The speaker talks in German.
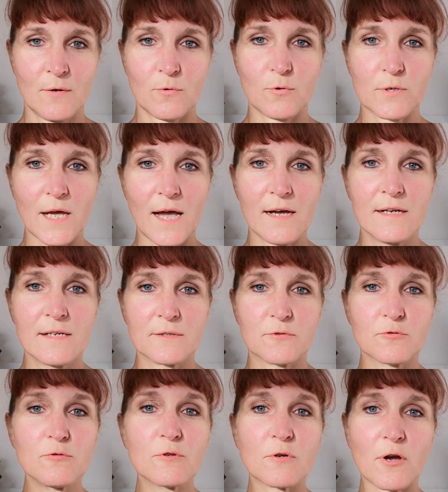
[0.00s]
oder
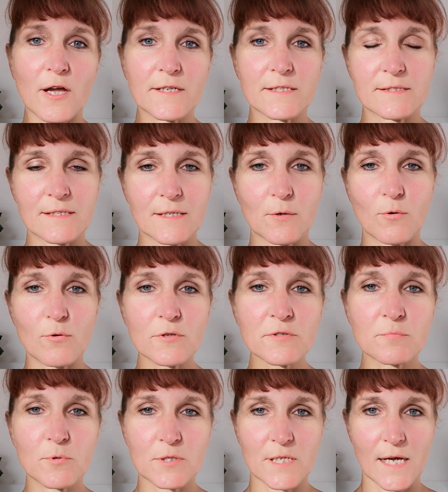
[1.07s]
du könntest die
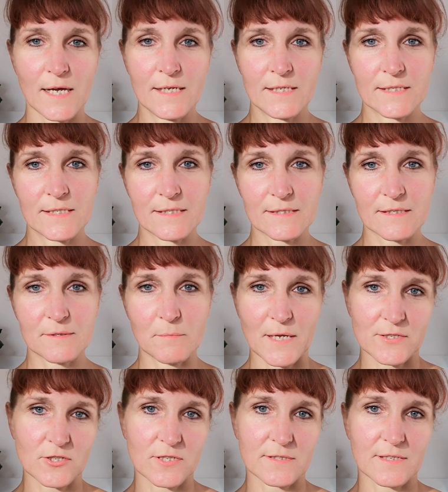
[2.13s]
Großmutter dieses
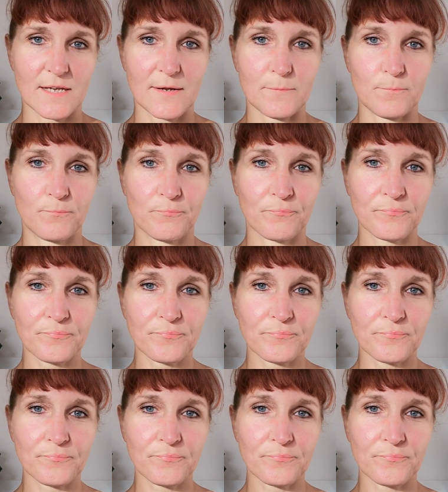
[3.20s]
Menschen sein.